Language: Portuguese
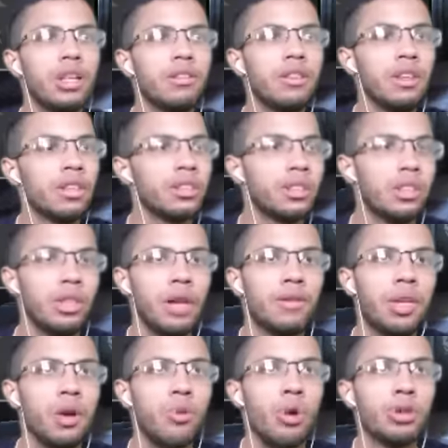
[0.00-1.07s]
Deve, ser, deve
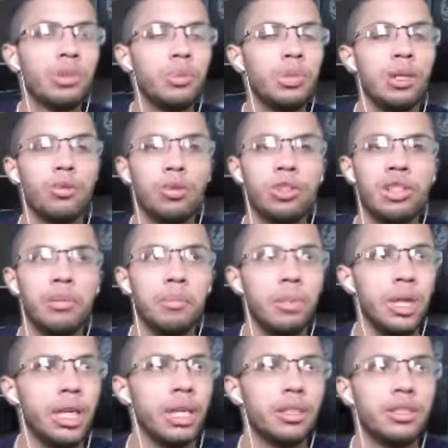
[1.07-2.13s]
ter algum tipo de coisa de
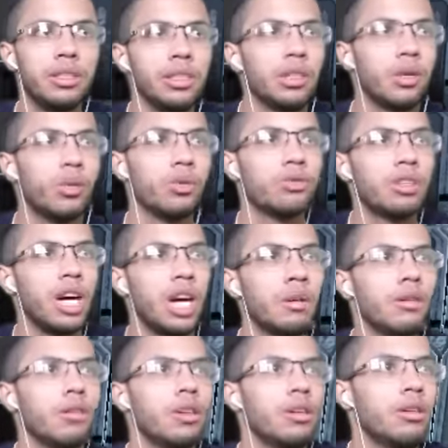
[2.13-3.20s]
mina, assim, que eu não
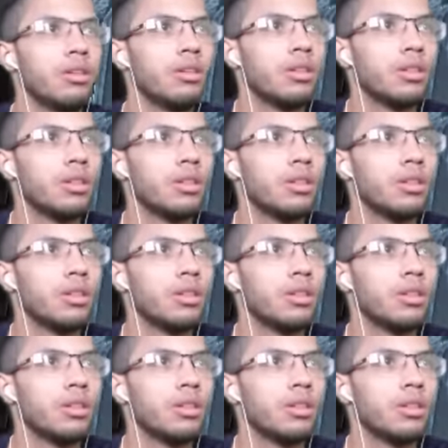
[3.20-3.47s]
saiba, velho.